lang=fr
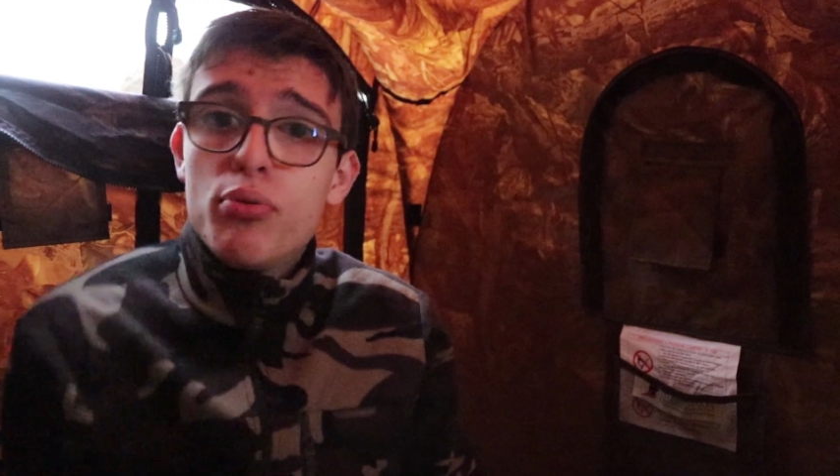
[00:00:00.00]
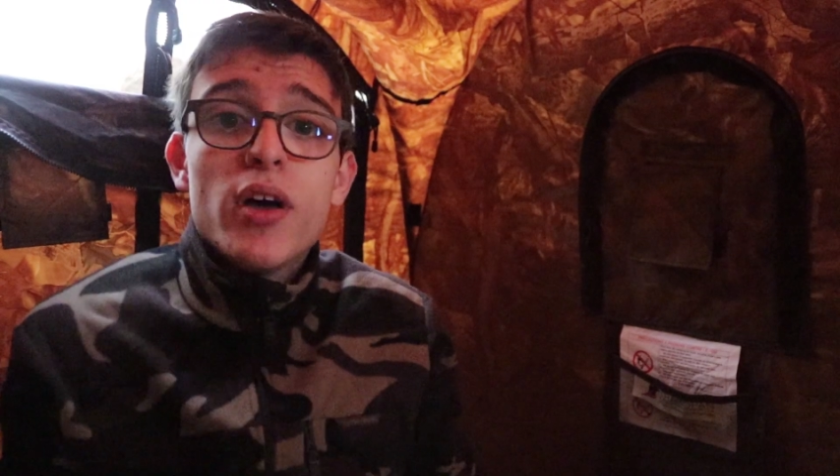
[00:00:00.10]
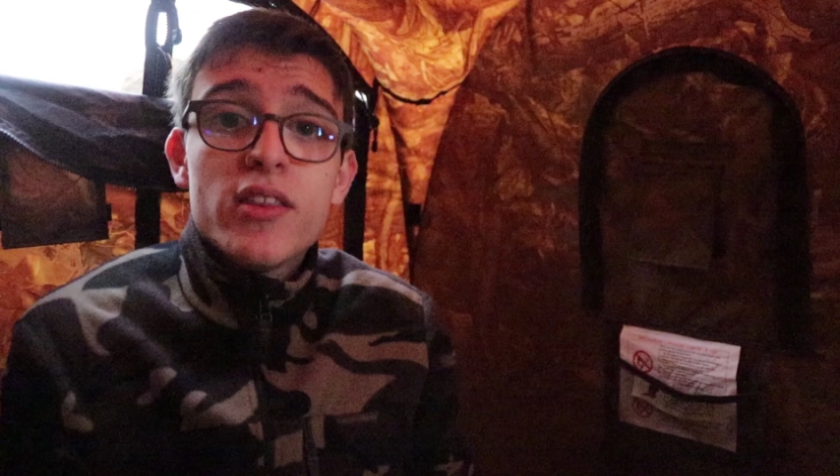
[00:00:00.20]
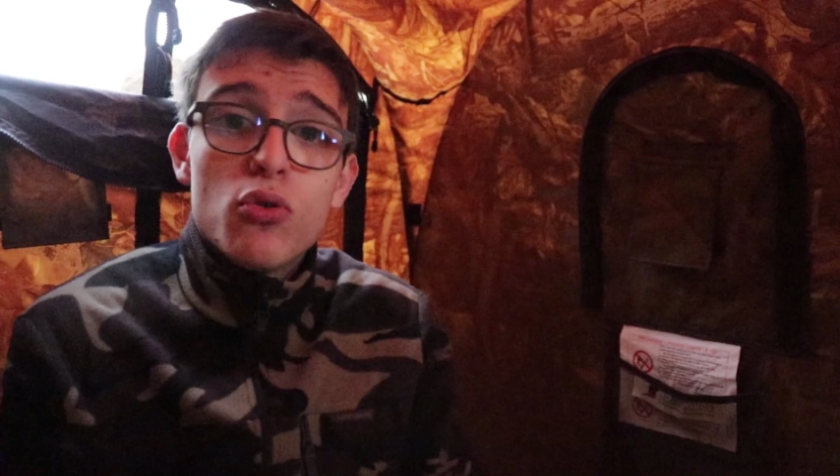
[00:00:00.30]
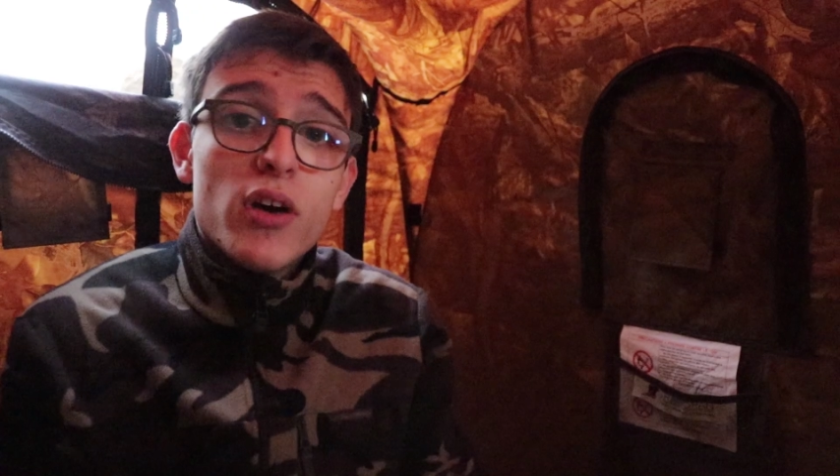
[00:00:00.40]

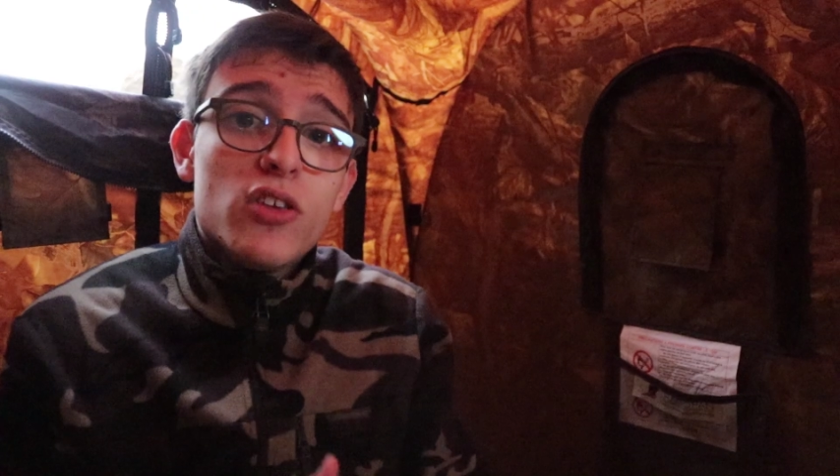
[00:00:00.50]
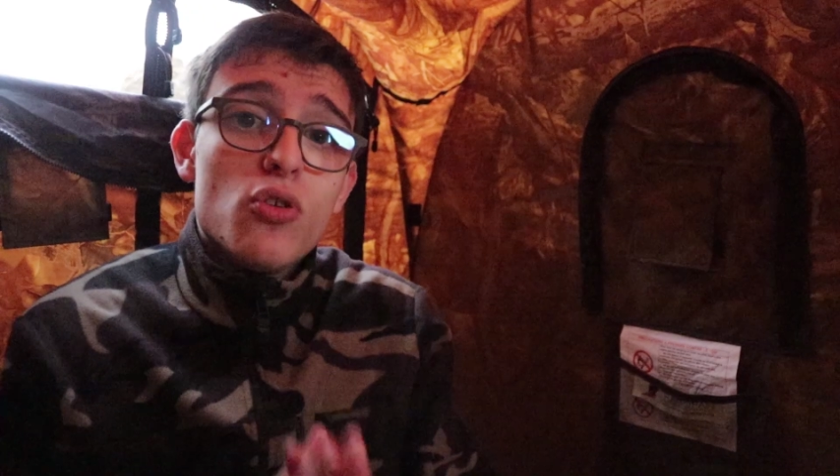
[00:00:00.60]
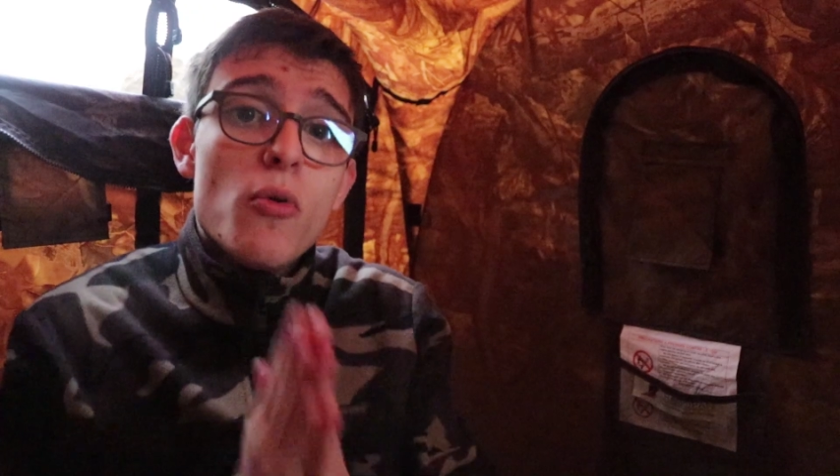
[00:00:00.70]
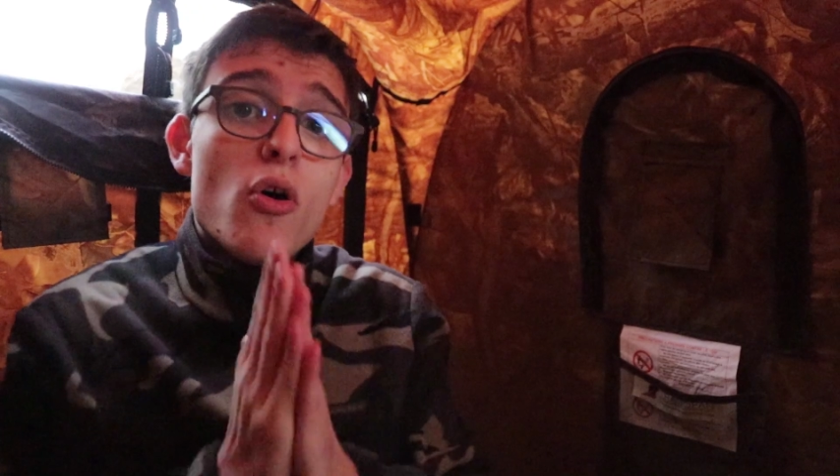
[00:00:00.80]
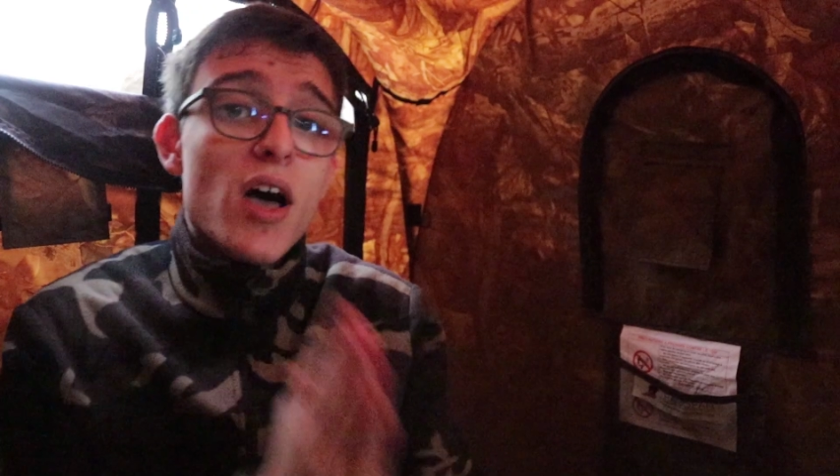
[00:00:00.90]
pour être
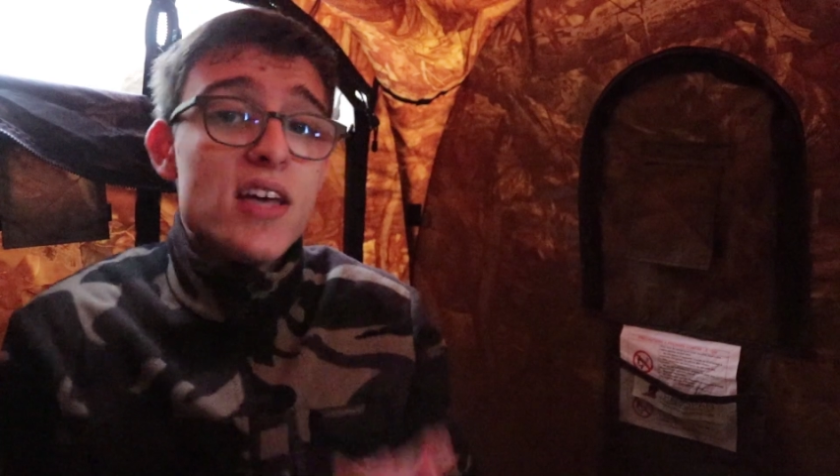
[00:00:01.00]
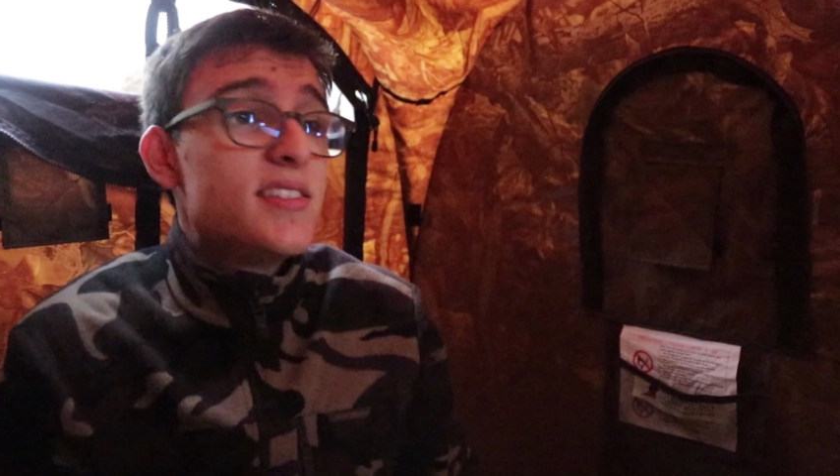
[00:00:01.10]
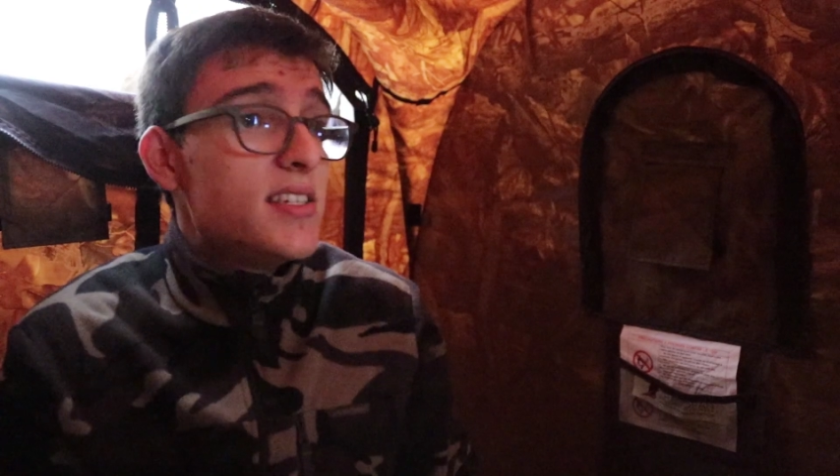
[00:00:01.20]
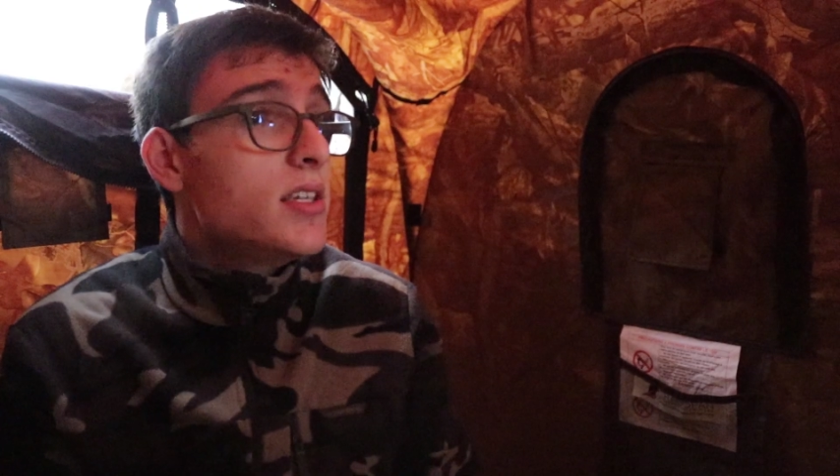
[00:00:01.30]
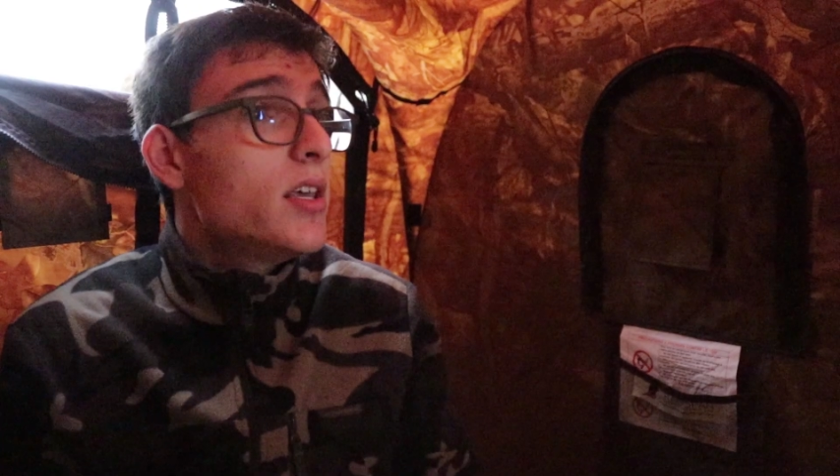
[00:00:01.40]
correctement
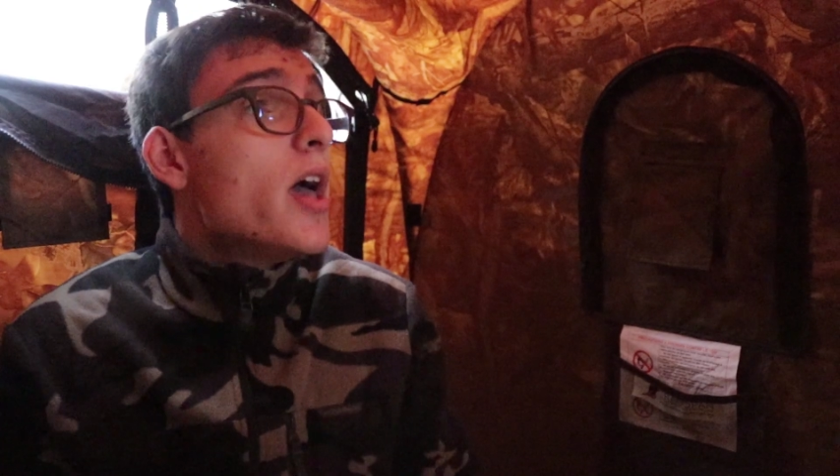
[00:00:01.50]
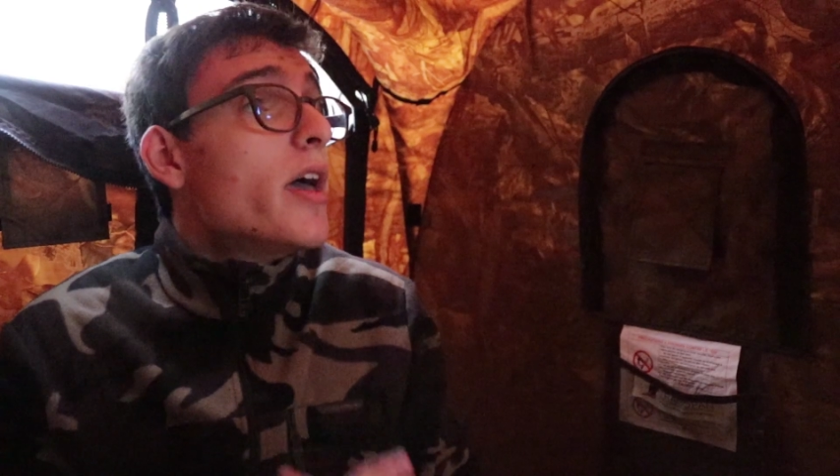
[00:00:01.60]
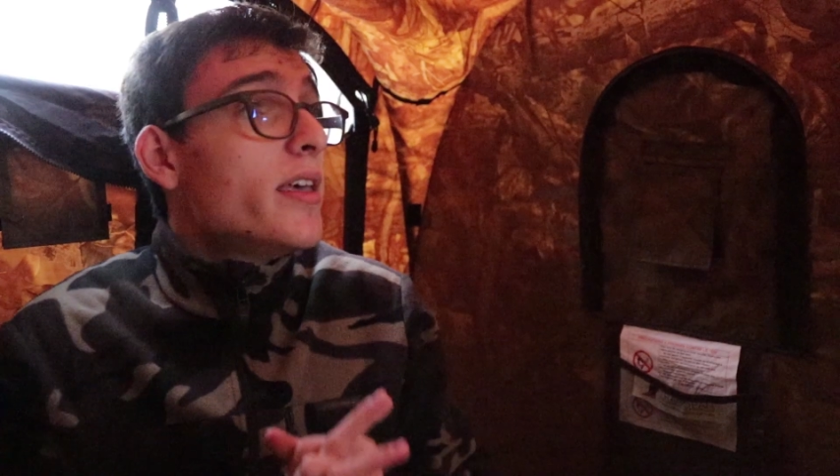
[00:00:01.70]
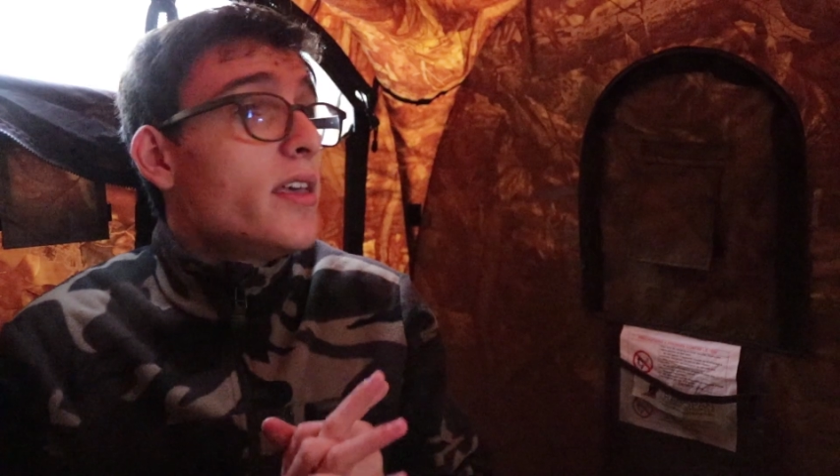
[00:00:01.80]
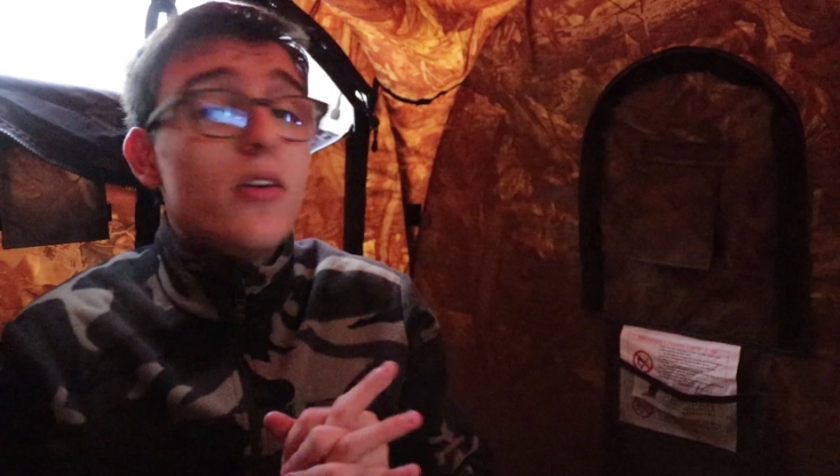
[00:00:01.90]
assis
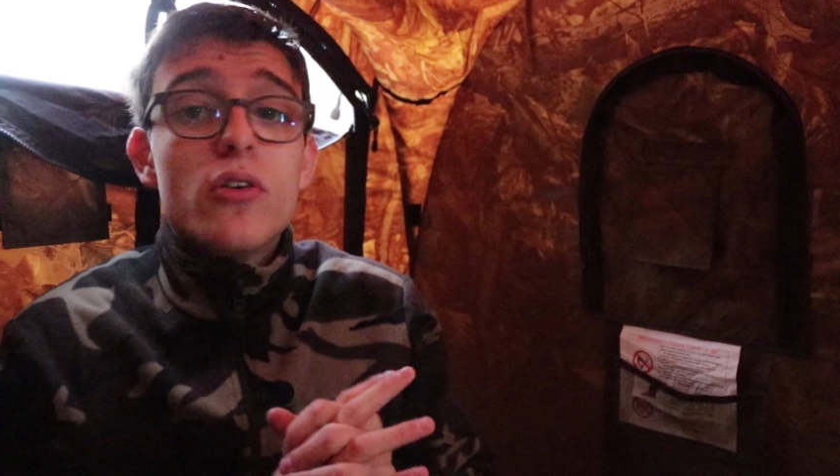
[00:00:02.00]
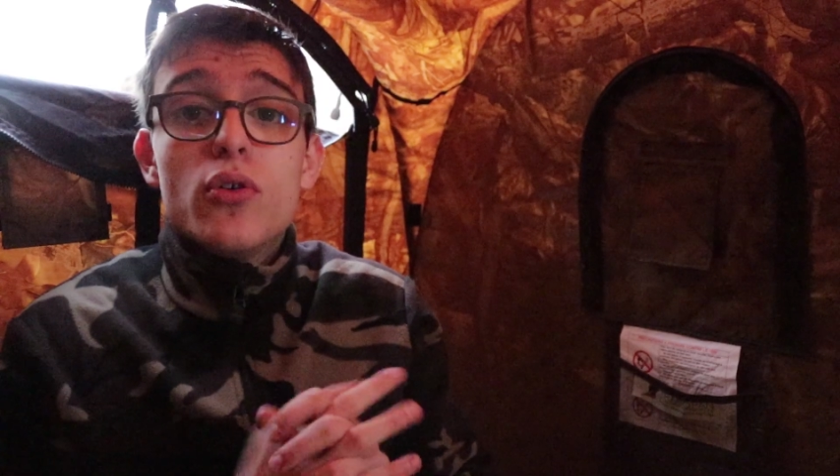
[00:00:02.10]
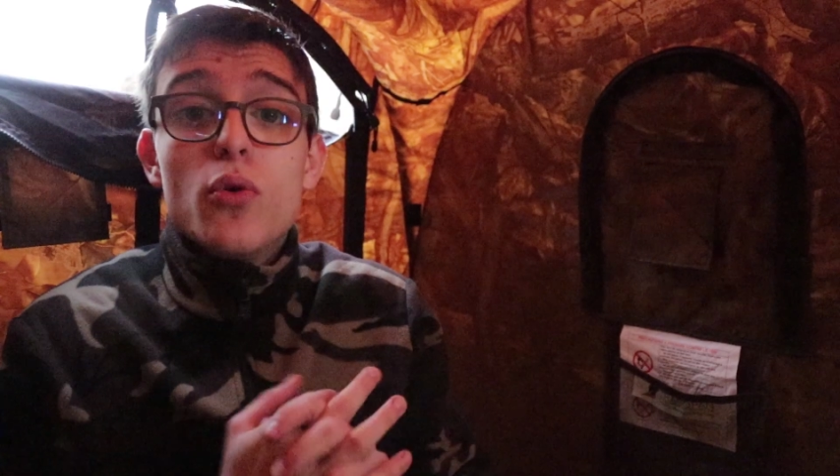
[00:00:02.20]
et